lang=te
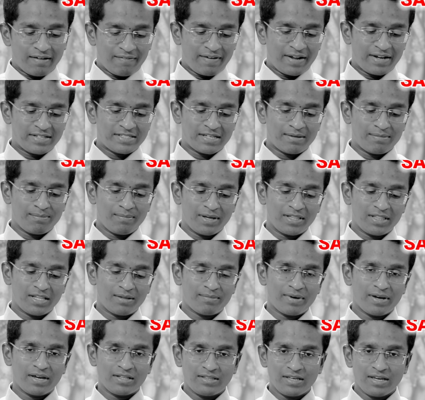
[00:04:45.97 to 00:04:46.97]
ఎవరి
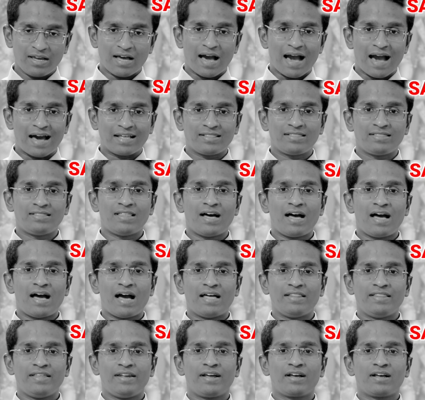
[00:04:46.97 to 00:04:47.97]
సంబంధం అయితే అత్త
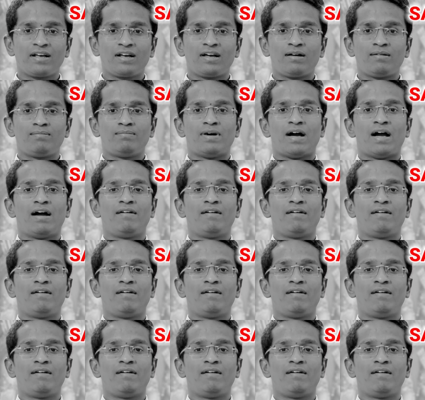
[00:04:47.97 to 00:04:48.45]
అదే రకంగా